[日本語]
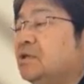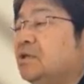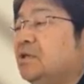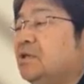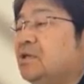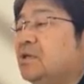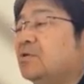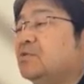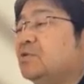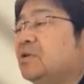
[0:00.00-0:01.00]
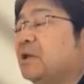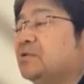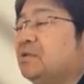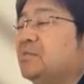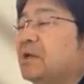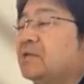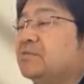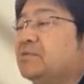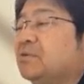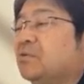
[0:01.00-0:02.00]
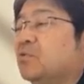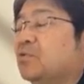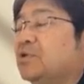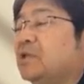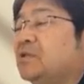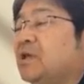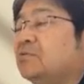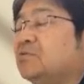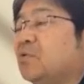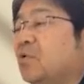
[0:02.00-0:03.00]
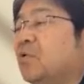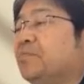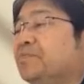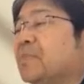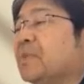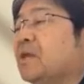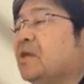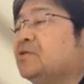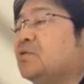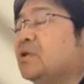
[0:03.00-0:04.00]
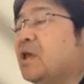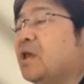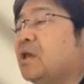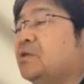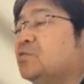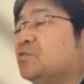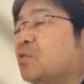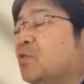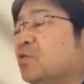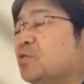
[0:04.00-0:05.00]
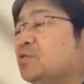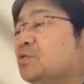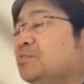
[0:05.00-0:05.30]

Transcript: ていうのをこう入れてやると、それでちょっとこう、